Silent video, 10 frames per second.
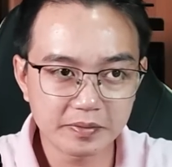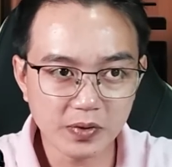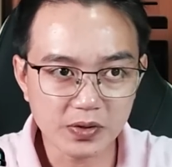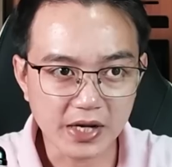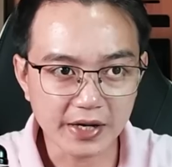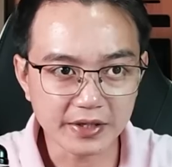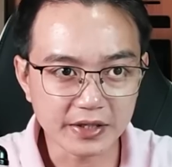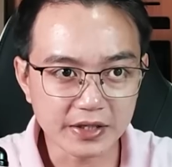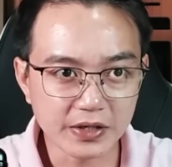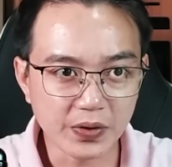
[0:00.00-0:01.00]
Boran
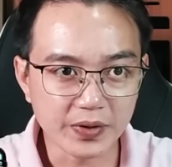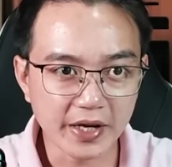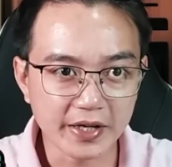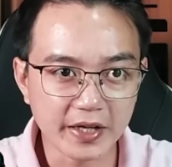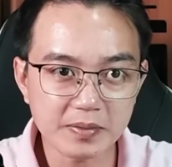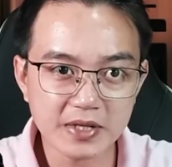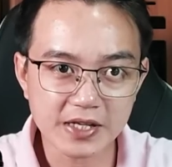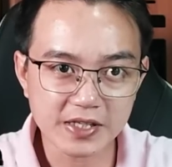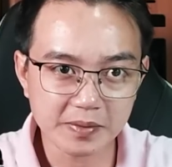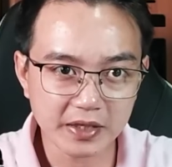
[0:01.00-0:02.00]
nhân cơ hội này kiểm tra
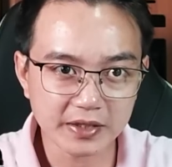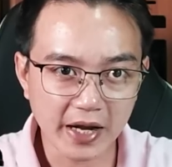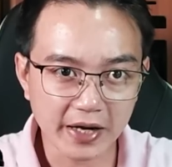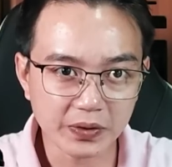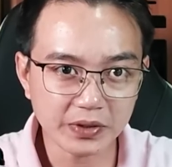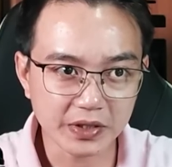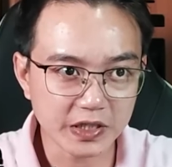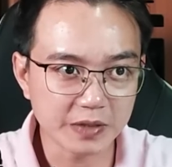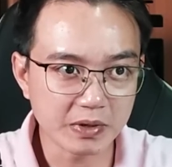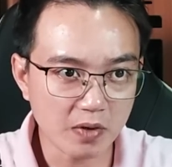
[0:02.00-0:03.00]
xem anh Tài có thực
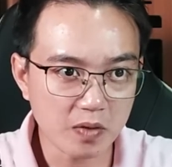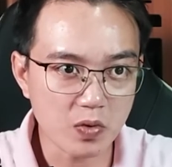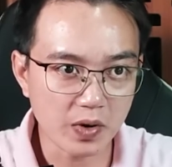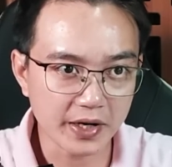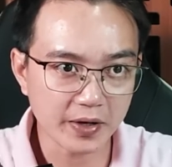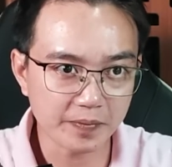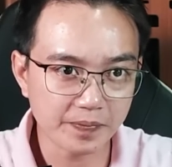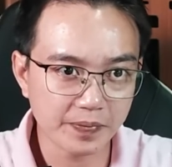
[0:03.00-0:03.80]
sự bị bỏ bùa hay không.